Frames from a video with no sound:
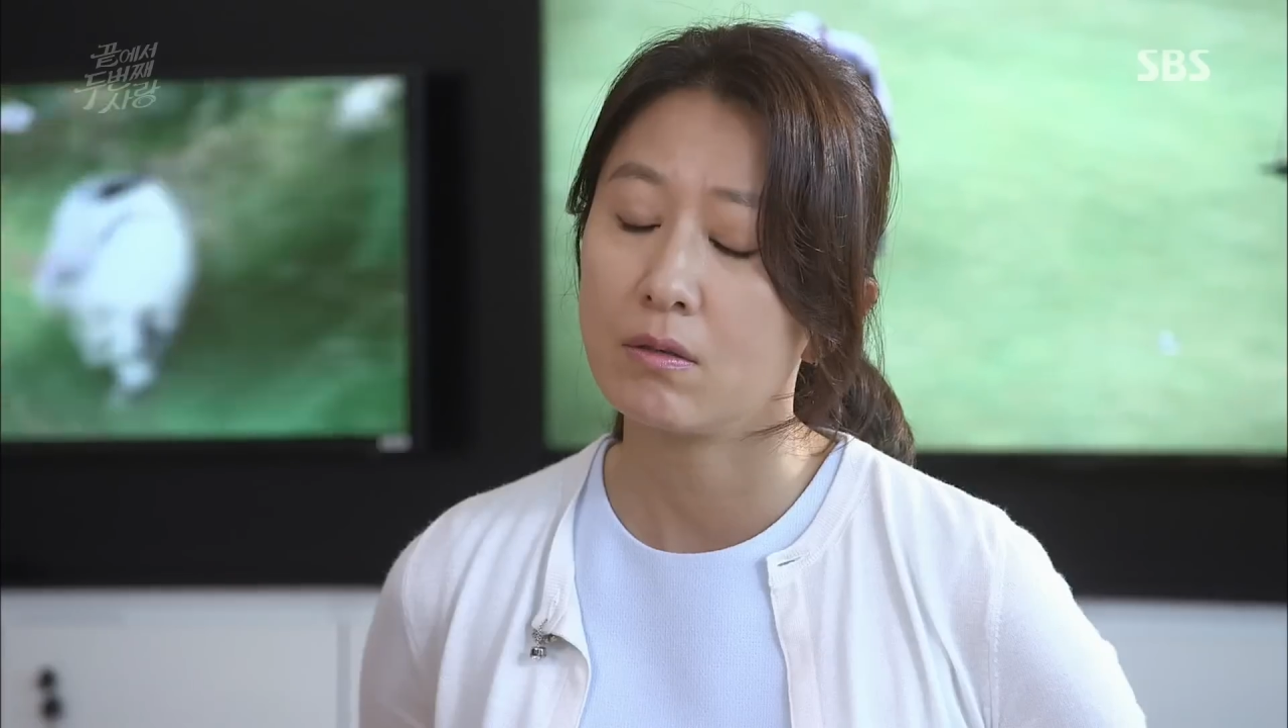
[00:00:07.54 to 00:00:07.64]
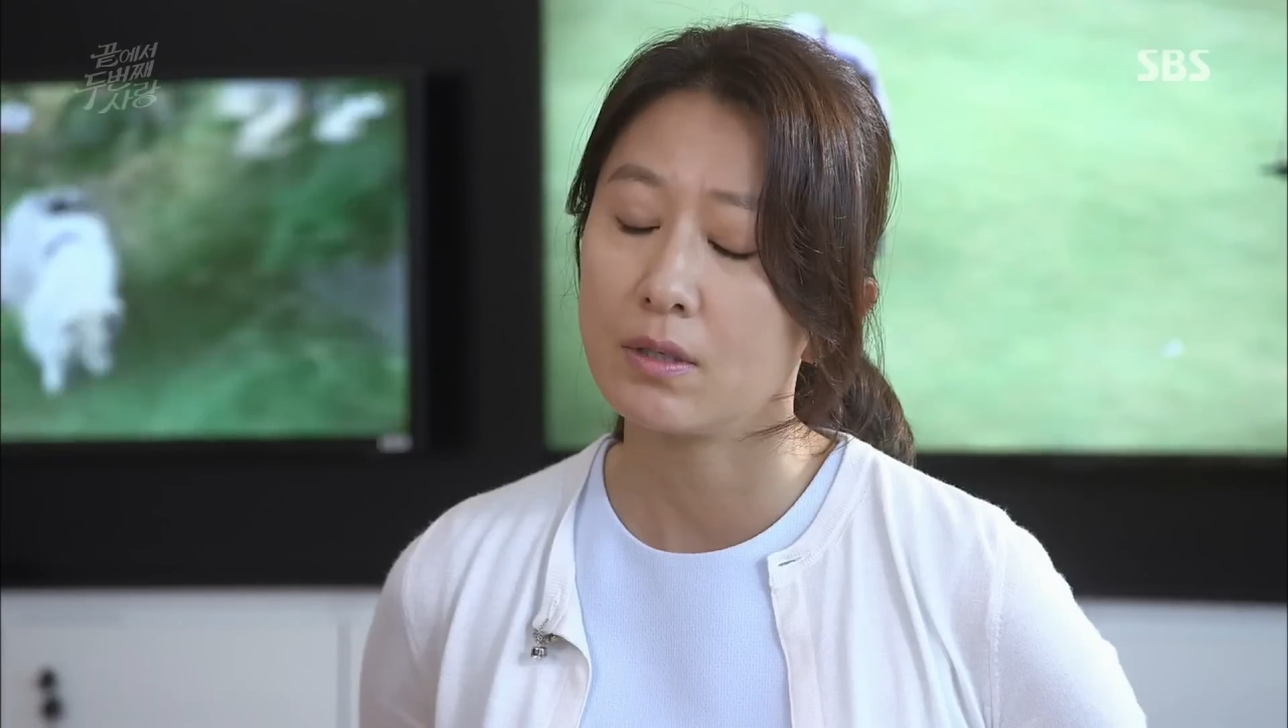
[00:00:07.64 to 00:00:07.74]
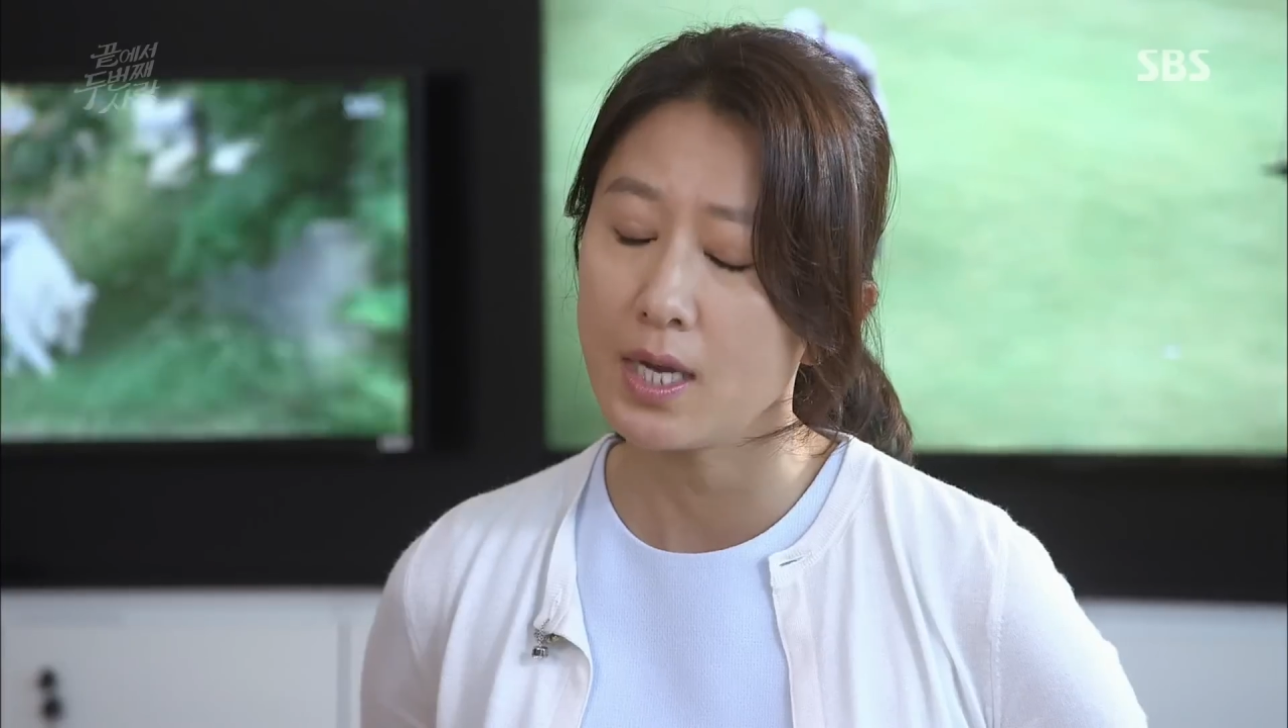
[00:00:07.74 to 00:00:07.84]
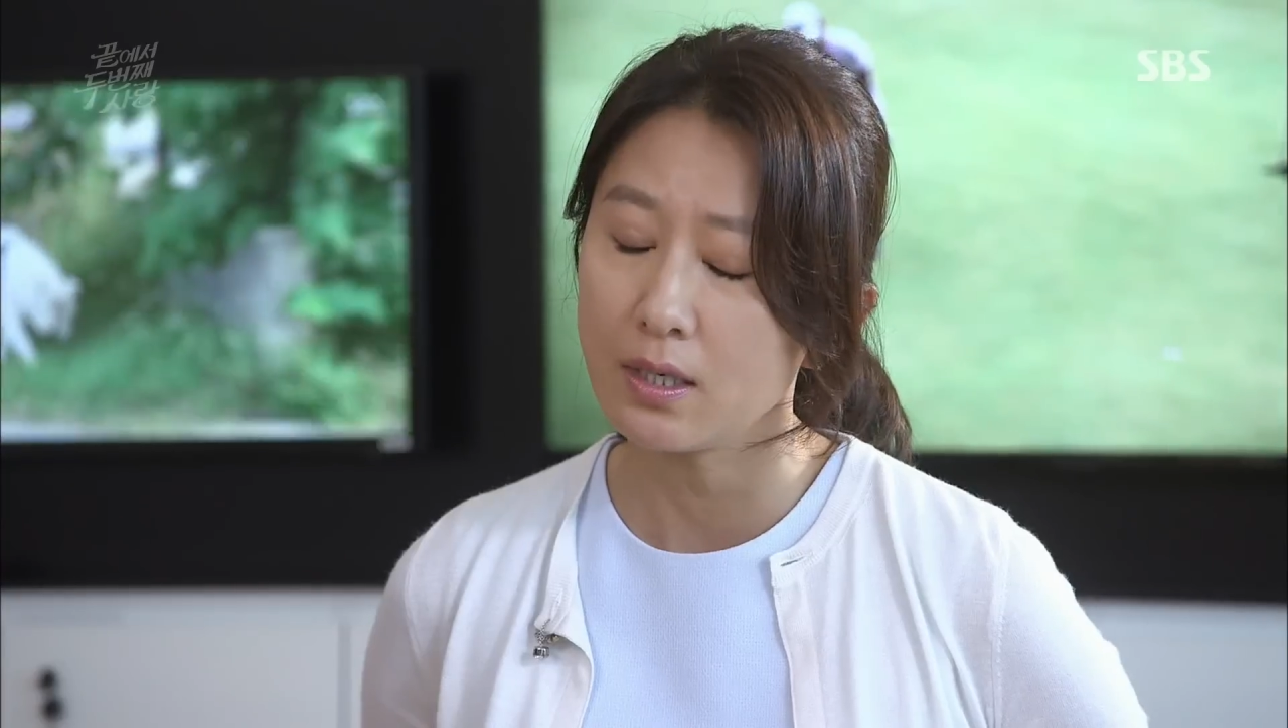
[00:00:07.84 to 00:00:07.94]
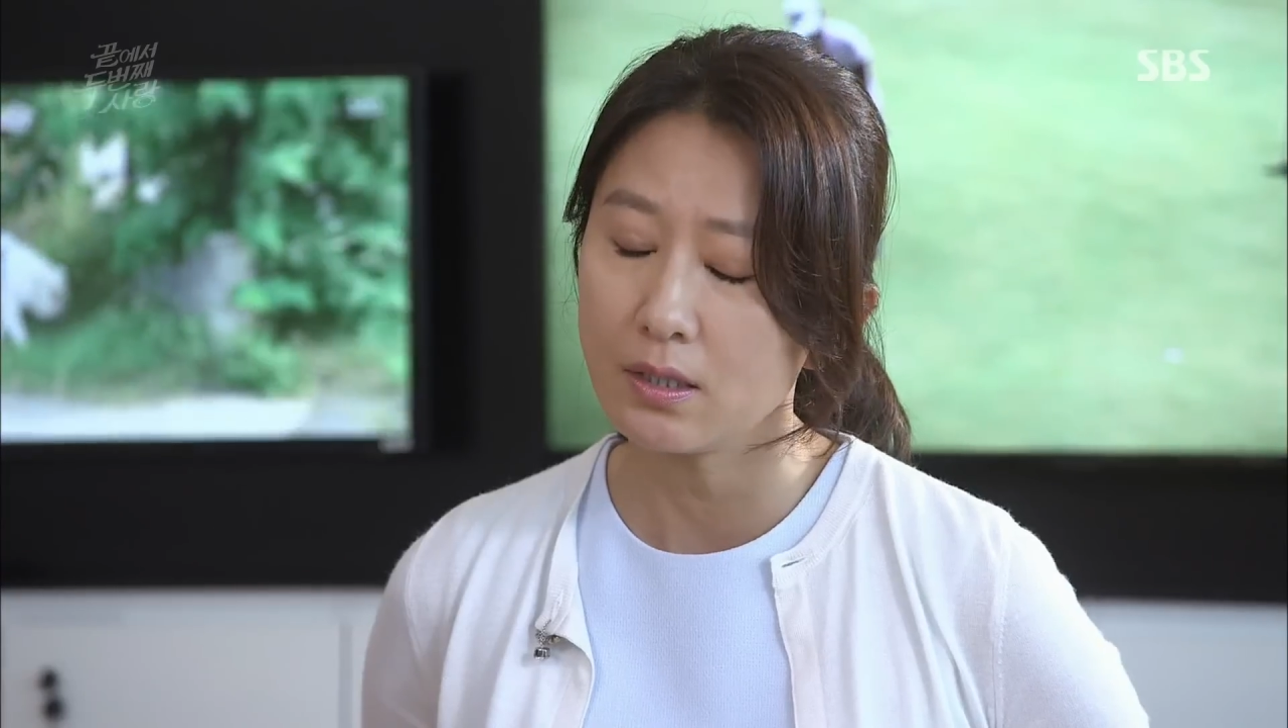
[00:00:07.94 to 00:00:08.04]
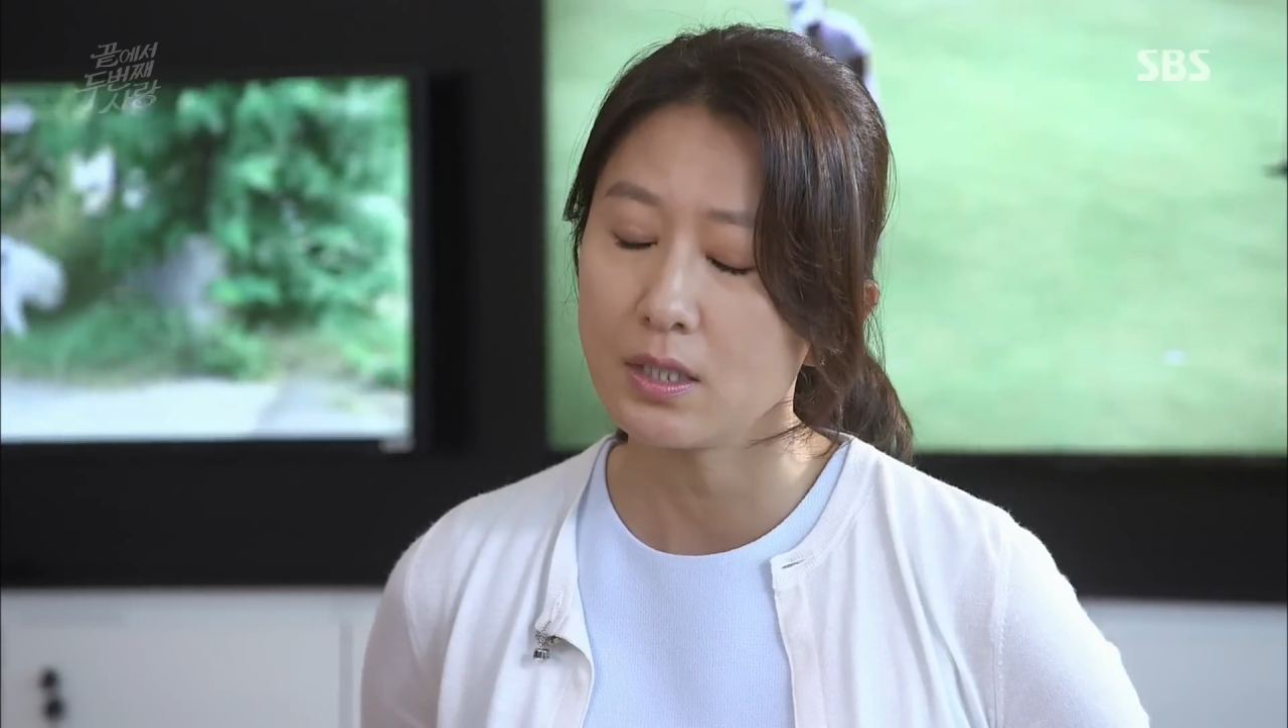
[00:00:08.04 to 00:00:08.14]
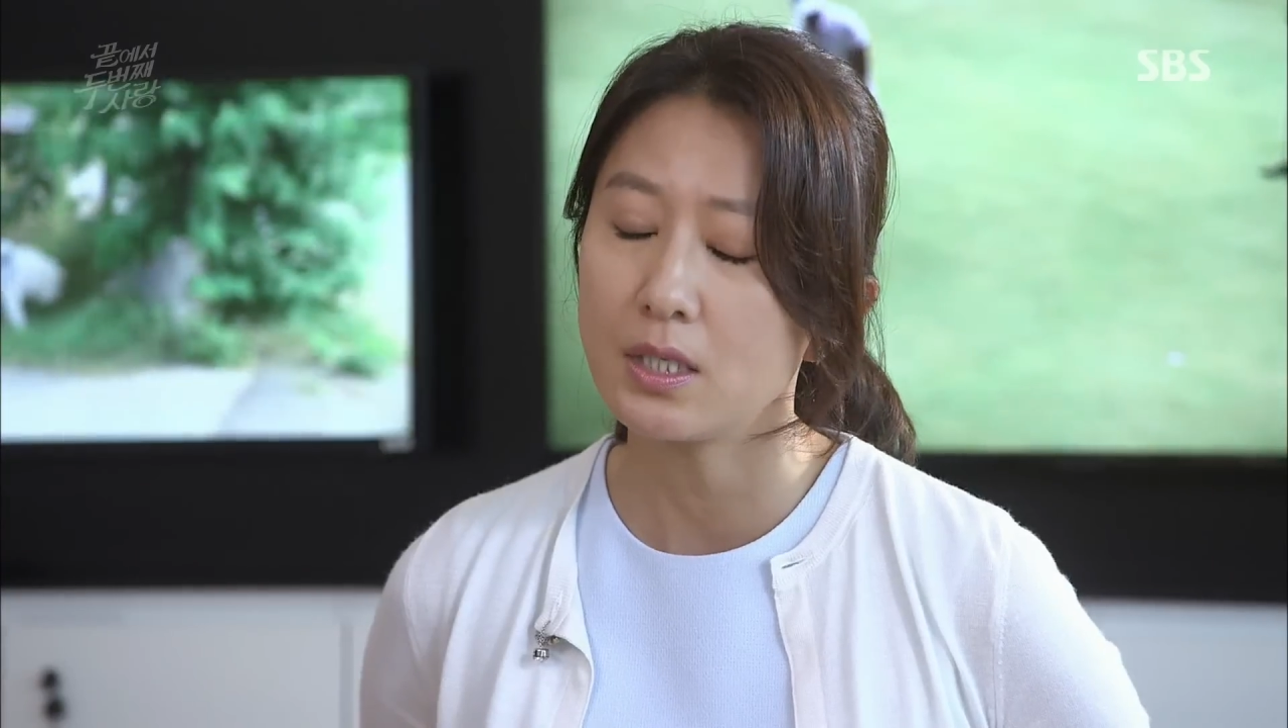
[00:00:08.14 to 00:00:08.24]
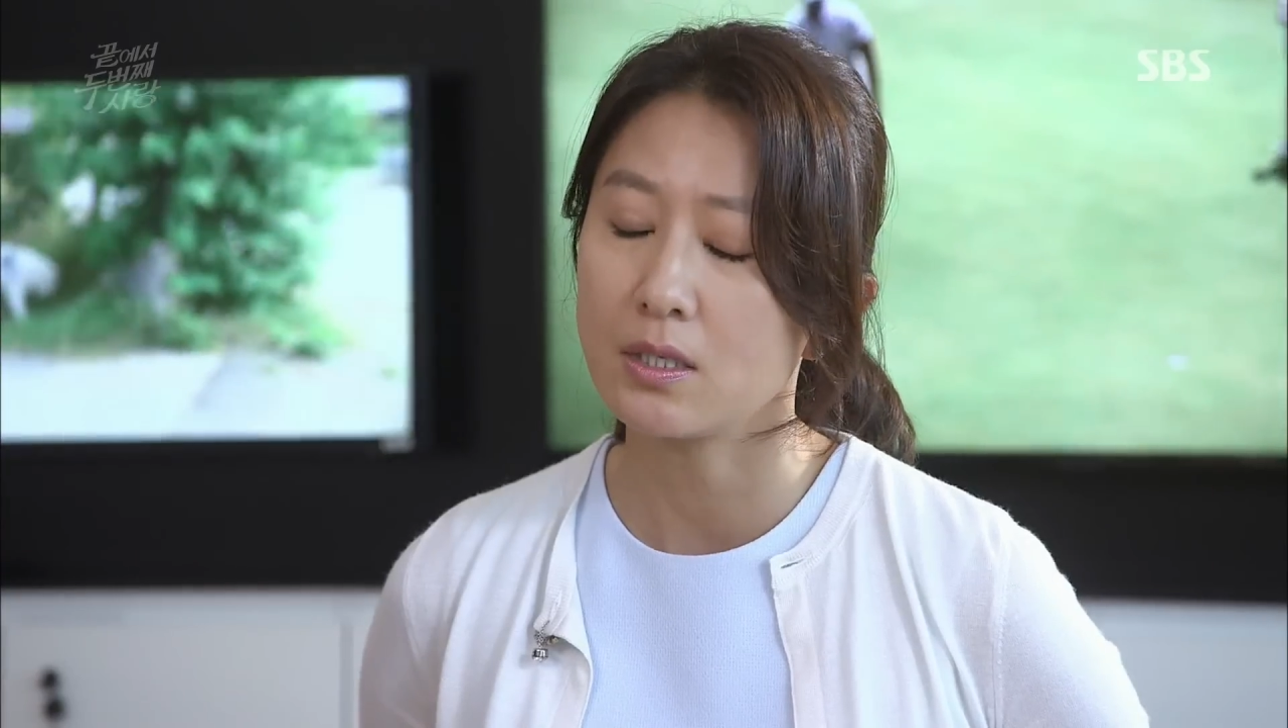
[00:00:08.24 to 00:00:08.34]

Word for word: 건 깨끗이